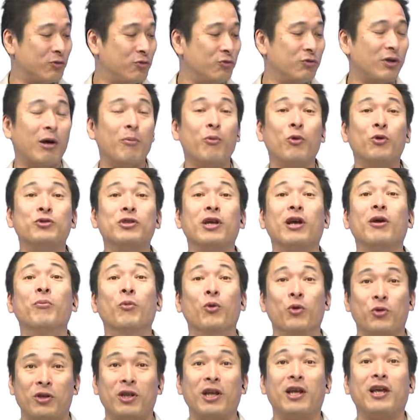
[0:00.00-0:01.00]
あ、クーラーボックスだけ
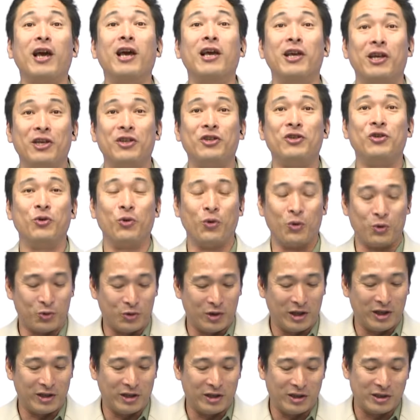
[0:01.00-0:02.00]
持ってきゃいいっていうこと
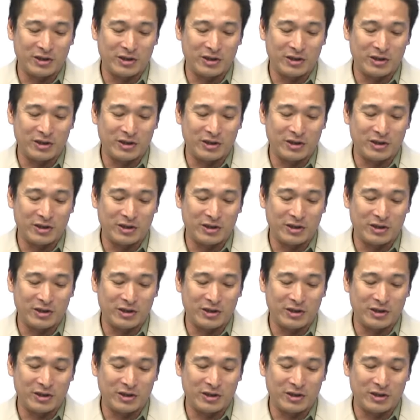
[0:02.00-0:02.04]
なんで、